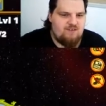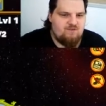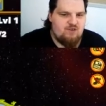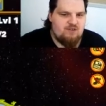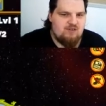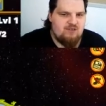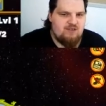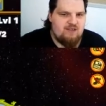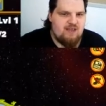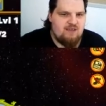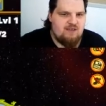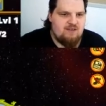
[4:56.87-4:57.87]
wollte noch dran
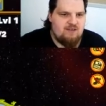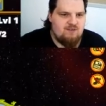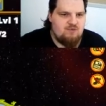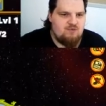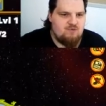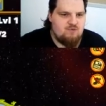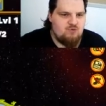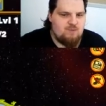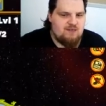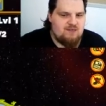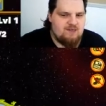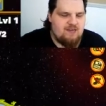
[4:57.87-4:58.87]
denken. Jetzt ist es zu
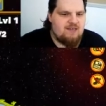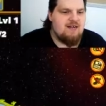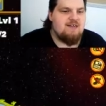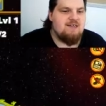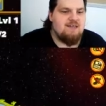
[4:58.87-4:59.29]
spät. Egal.